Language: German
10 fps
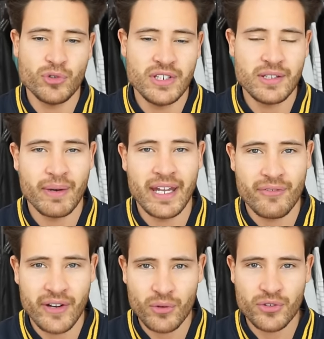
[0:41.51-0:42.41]
wo ich nicht meine
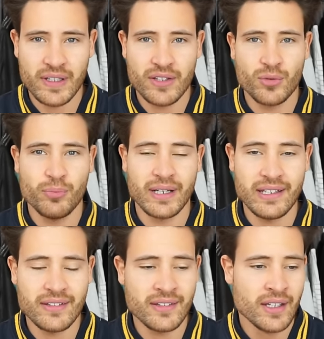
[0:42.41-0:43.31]
Erfahrungswerte zu
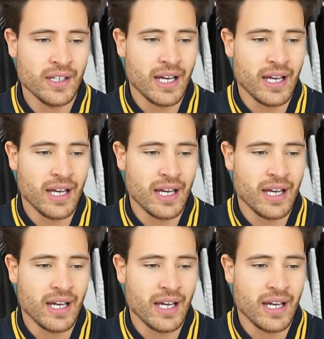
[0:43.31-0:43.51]
berichten